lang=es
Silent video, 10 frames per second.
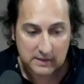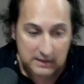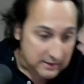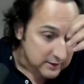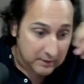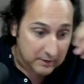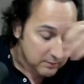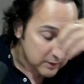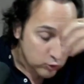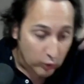se me,
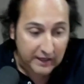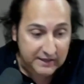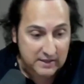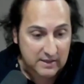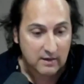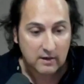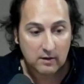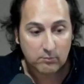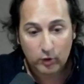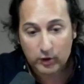surge así
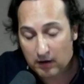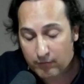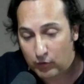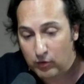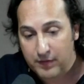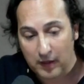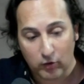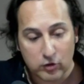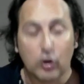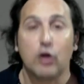porque en el fondo decía,
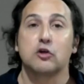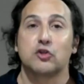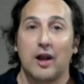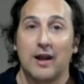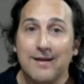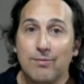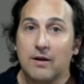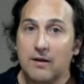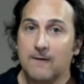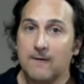yo quiero estar libre